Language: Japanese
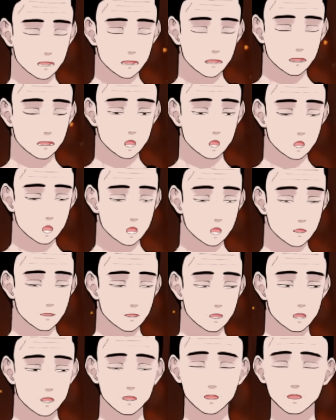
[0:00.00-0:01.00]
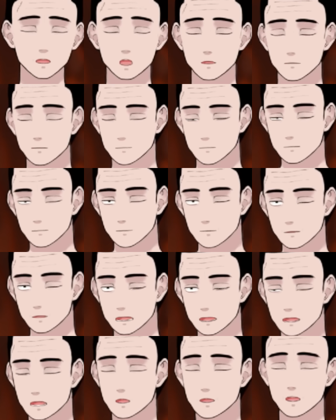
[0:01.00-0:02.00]
もう今11月。もう
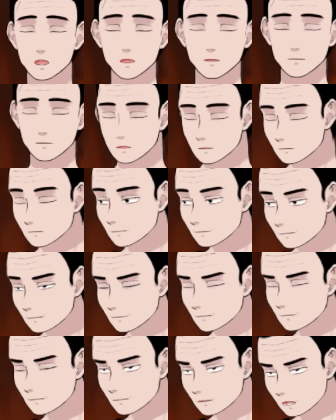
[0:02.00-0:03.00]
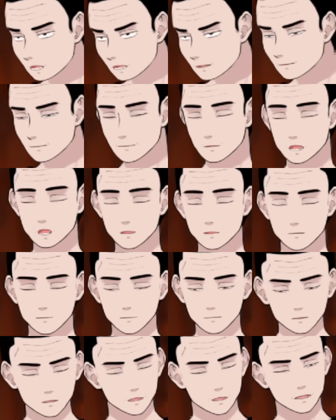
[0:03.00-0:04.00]
約10ヶ月。ね。苦
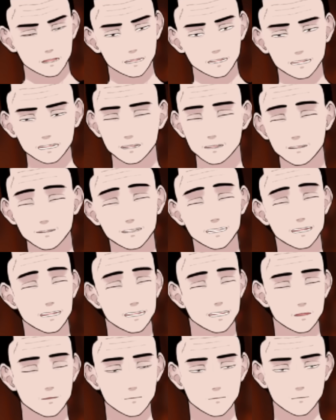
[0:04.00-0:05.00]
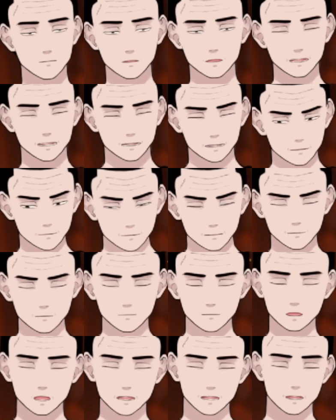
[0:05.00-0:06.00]
しい戦いでしたね。はい。
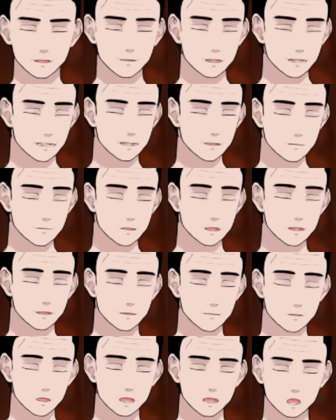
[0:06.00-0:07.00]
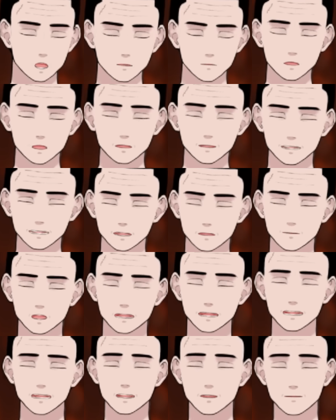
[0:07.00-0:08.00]
ね。これ、また、
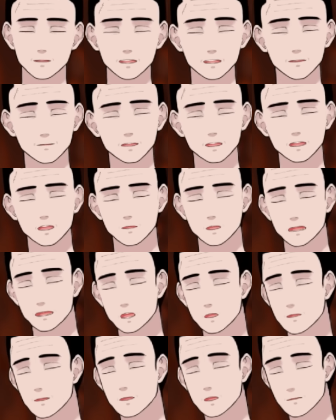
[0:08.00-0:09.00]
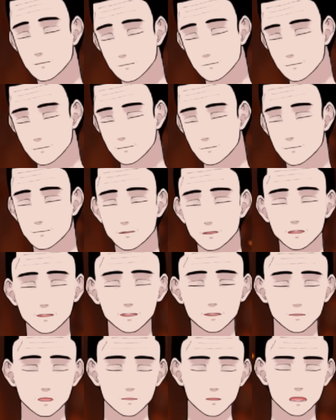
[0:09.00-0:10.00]
稼がせてもらいますよ、私。皆様。
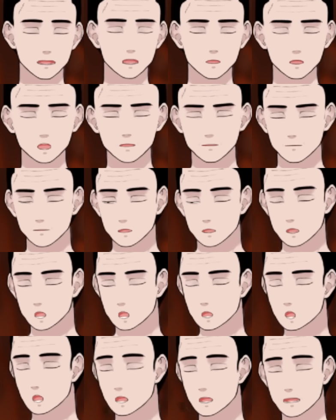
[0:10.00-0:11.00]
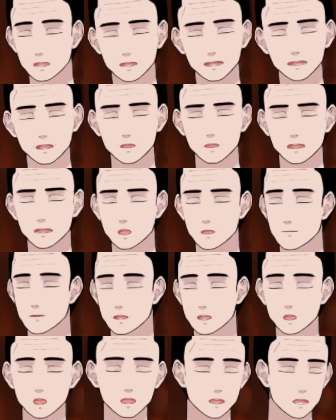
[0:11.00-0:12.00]
松本人志で散々
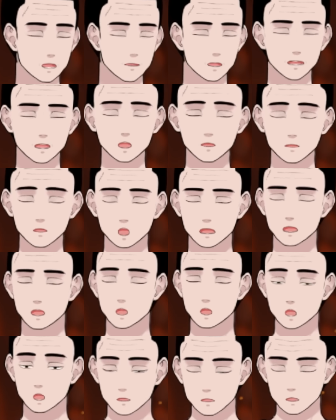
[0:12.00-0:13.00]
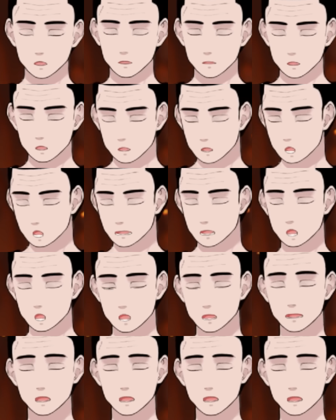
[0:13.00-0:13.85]
稼いだと。その通りでございま